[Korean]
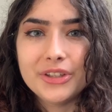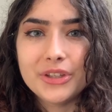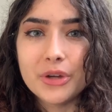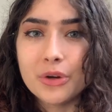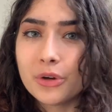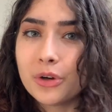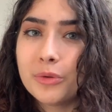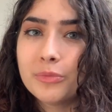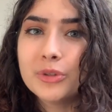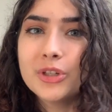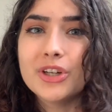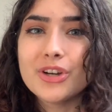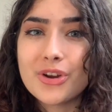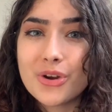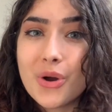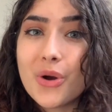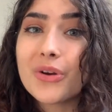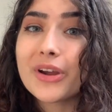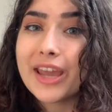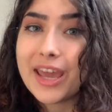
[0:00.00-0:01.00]
경험을
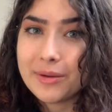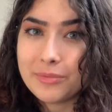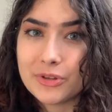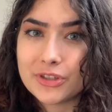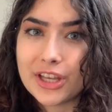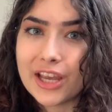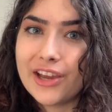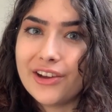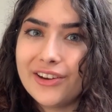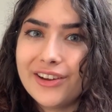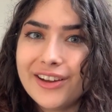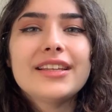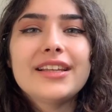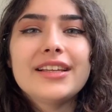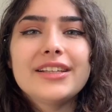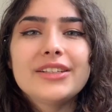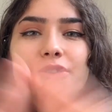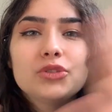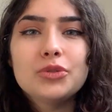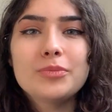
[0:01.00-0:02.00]
꼭 해보세요.
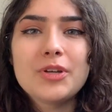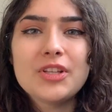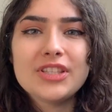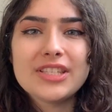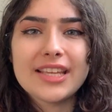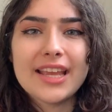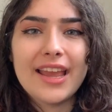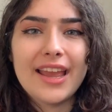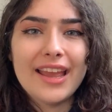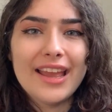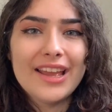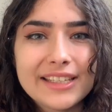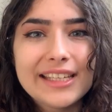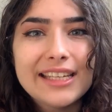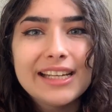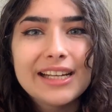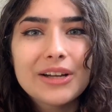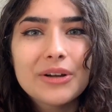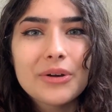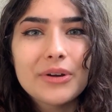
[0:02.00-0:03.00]
두 번째,
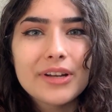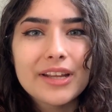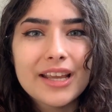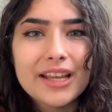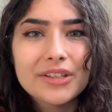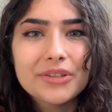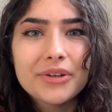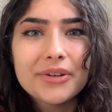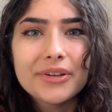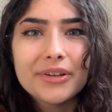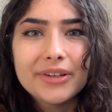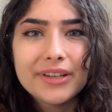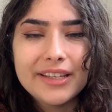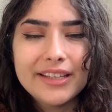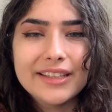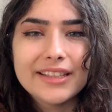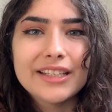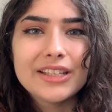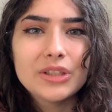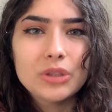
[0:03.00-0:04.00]
길거리에서
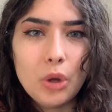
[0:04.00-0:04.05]
있는